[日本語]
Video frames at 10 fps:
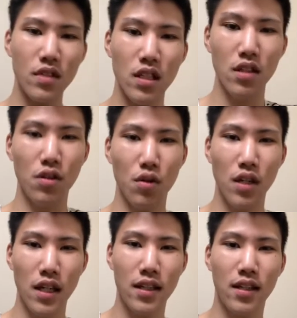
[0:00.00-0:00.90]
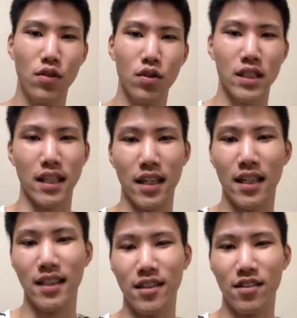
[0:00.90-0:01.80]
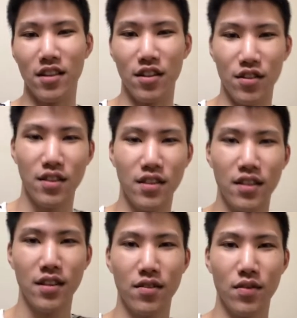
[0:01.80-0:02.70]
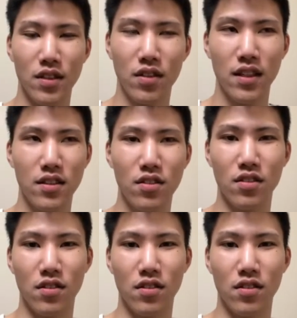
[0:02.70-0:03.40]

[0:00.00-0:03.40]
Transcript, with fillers: 余計な音声が入ってるっていうまあ、それがちょっと